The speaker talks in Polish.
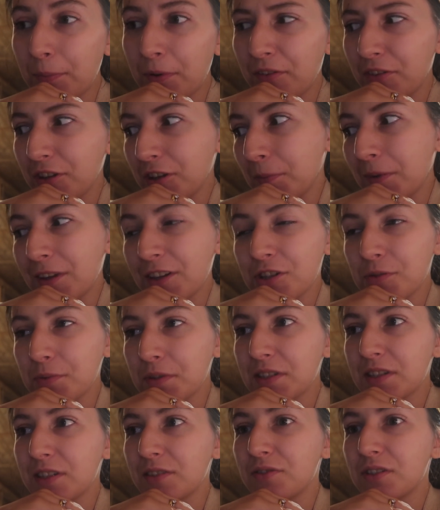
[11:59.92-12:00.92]
Naprawdę, chyba
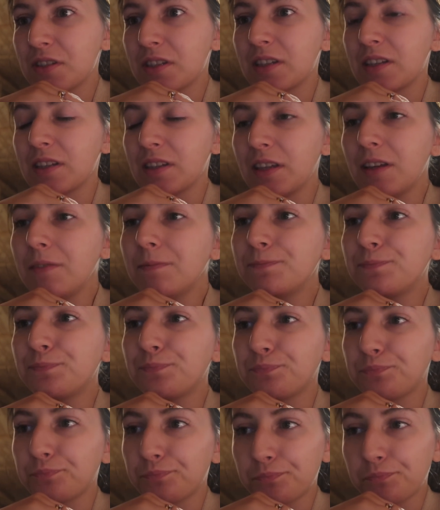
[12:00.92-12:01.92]
najszybciej z tych wszystkich dni.
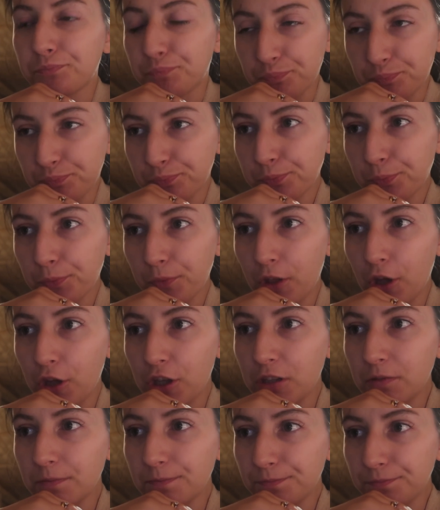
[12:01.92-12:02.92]
No
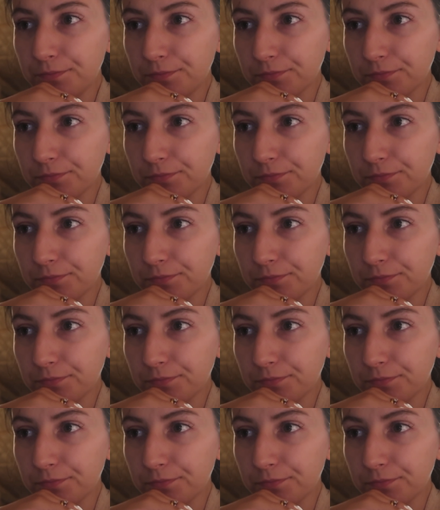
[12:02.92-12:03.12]
i...